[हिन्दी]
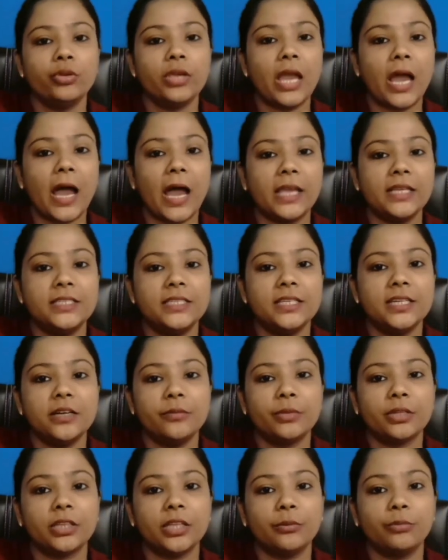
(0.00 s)
तो ये आईजी
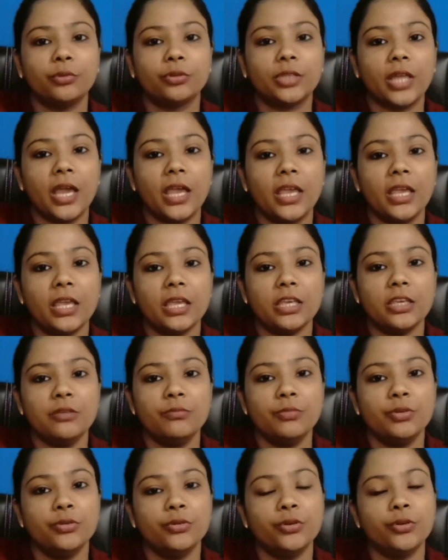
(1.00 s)
का मतलब होता है
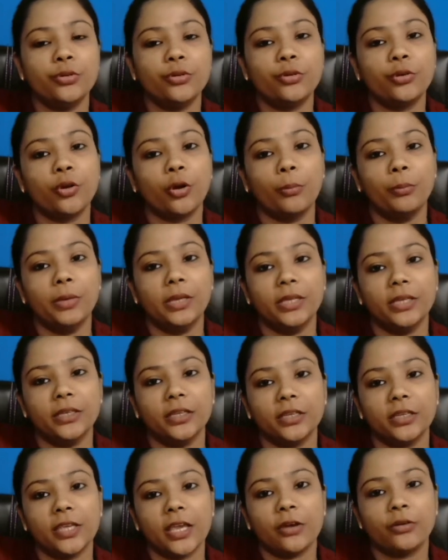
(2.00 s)

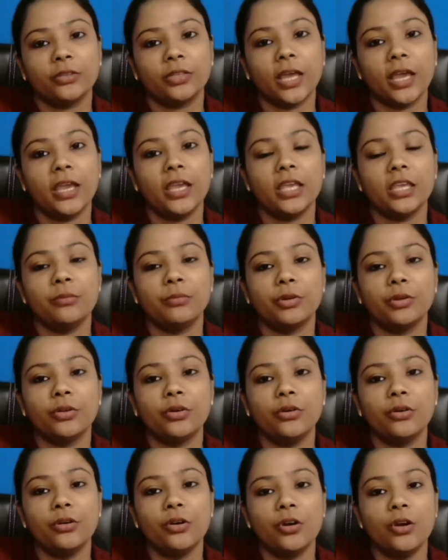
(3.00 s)
इम्यूनोग्लोबलिन क्या होता है
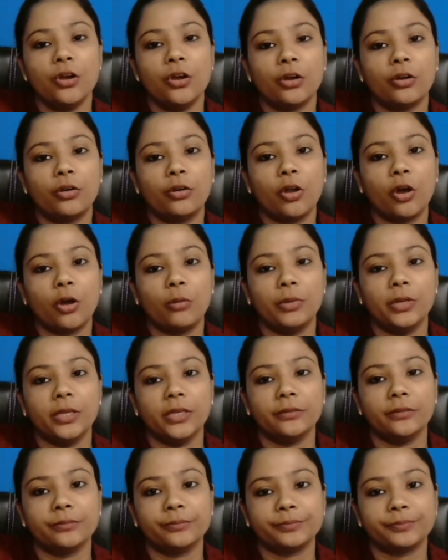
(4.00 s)

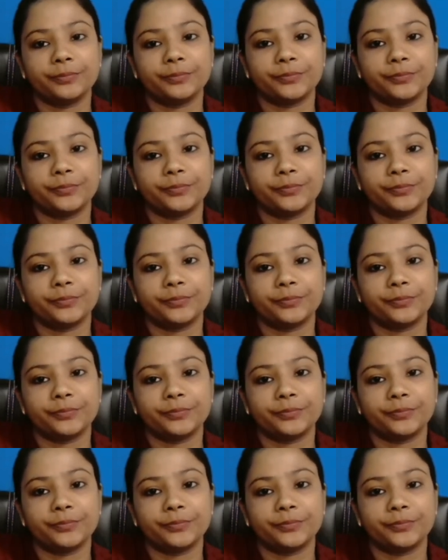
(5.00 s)
इम्यूनोग्लोबलिन